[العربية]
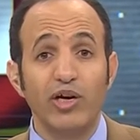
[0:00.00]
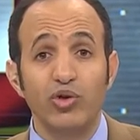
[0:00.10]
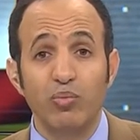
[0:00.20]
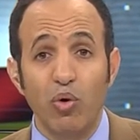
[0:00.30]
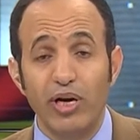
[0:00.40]

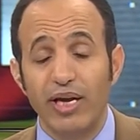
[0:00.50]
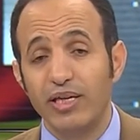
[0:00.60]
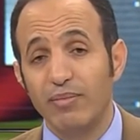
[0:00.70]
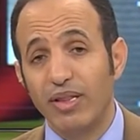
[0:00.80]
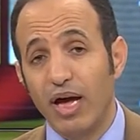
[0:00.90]
الأسبوع
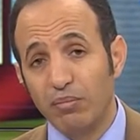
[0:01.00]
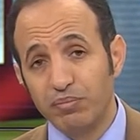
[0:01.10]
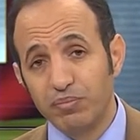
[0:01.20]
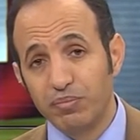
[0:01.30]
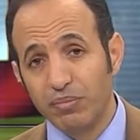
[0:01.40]
الذي مضى
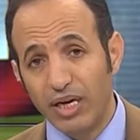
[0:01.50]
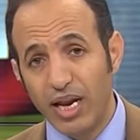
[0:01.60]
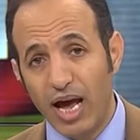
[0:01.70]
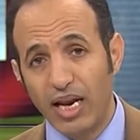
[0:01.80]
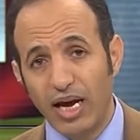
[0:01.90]
بعد
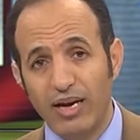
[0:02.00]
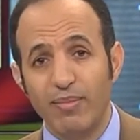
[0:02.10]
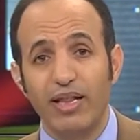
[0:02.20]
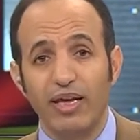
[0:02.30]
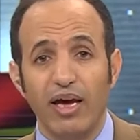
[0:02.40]
الحلقة
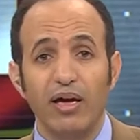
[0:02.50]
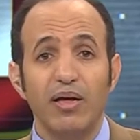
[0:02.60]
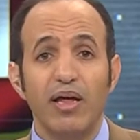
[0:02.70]
الماضية